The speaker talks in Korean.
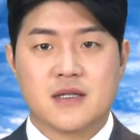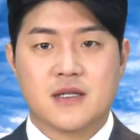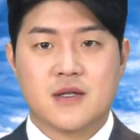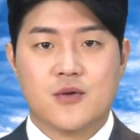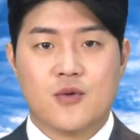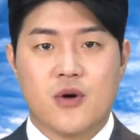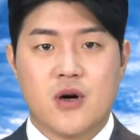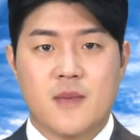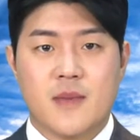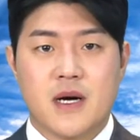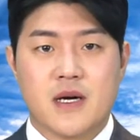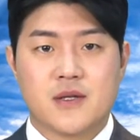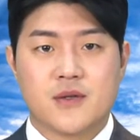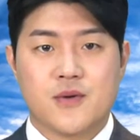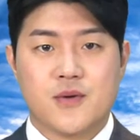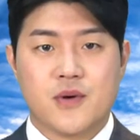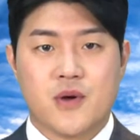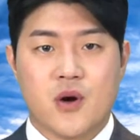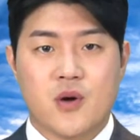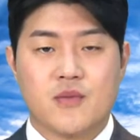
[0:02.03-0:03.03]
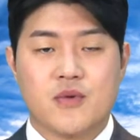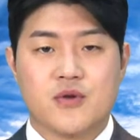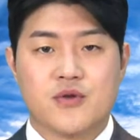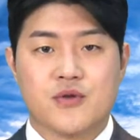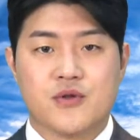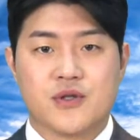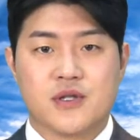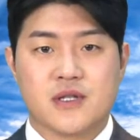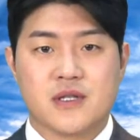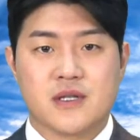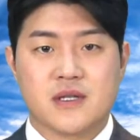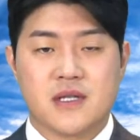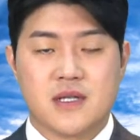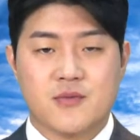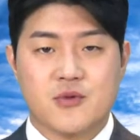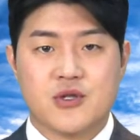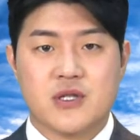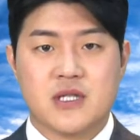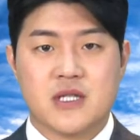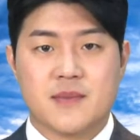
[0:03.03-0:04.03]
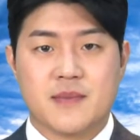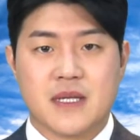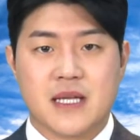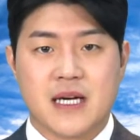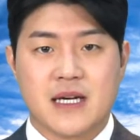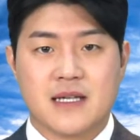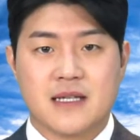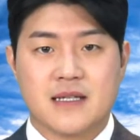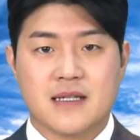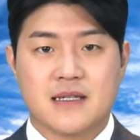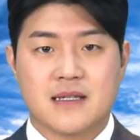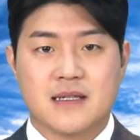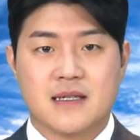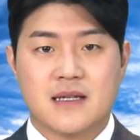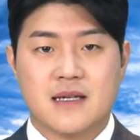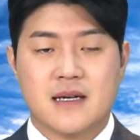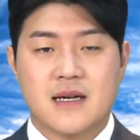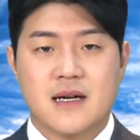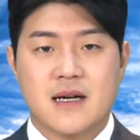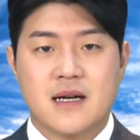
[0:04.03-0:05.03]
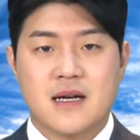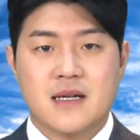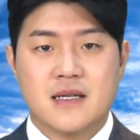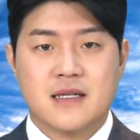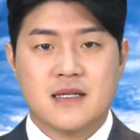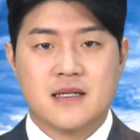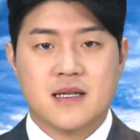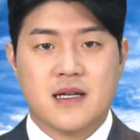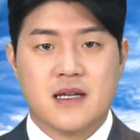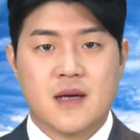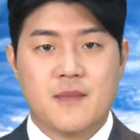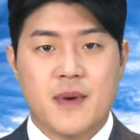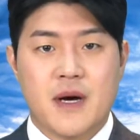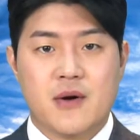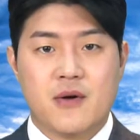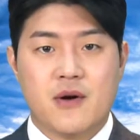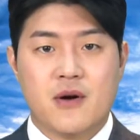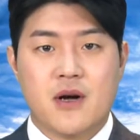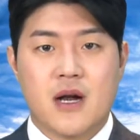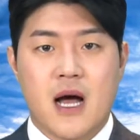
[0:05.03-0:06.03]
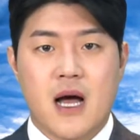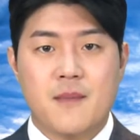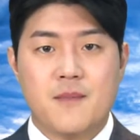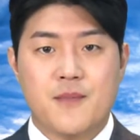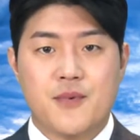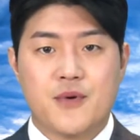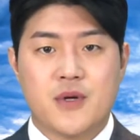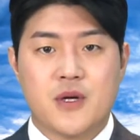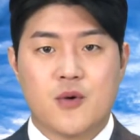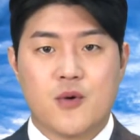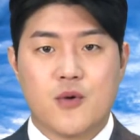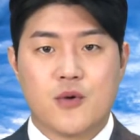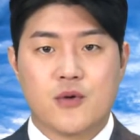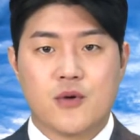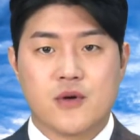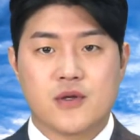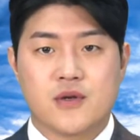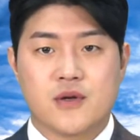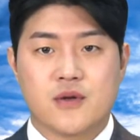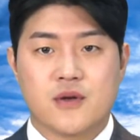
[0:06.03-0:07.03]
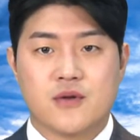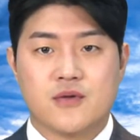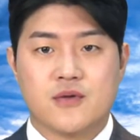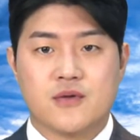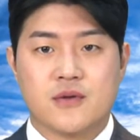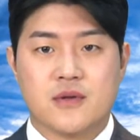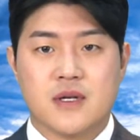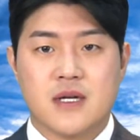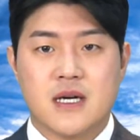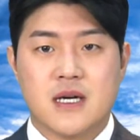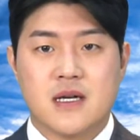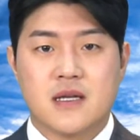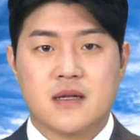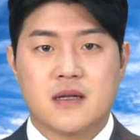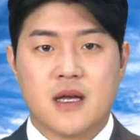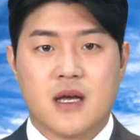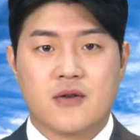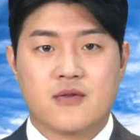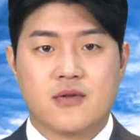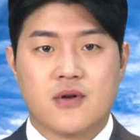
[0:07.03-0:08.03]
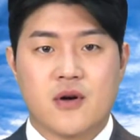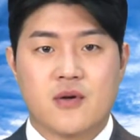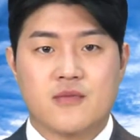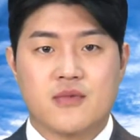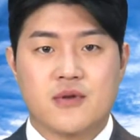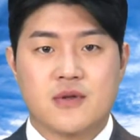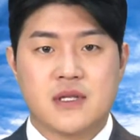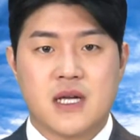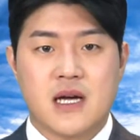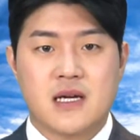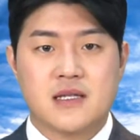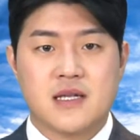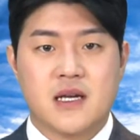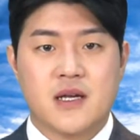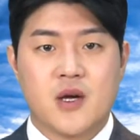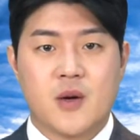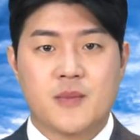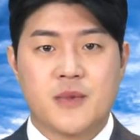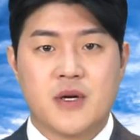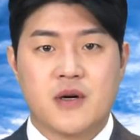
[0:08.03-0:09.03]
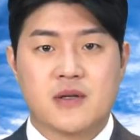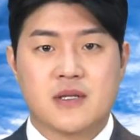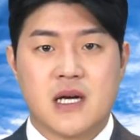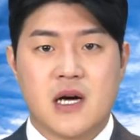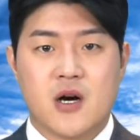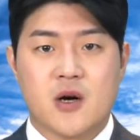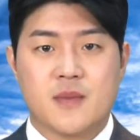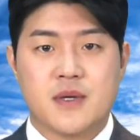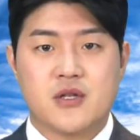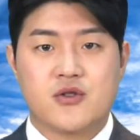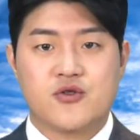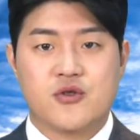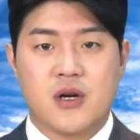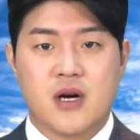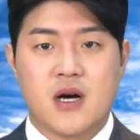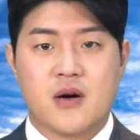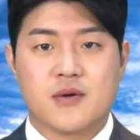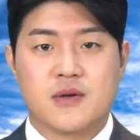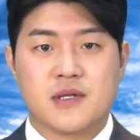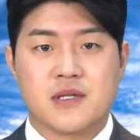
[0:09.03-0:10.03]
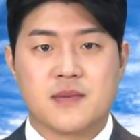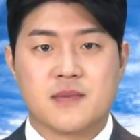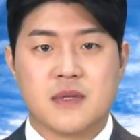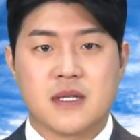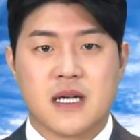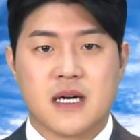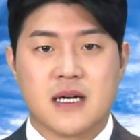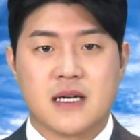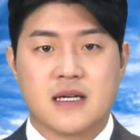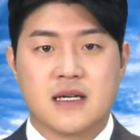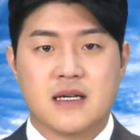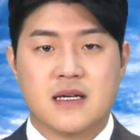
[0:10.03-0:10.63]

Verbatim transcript: 신동아 방송 경북뉴스 김우진입니다. 지난해 8월 한뿌리 공동선언 후 대구 경북 상생협력 사업이 순항하고 있습니다.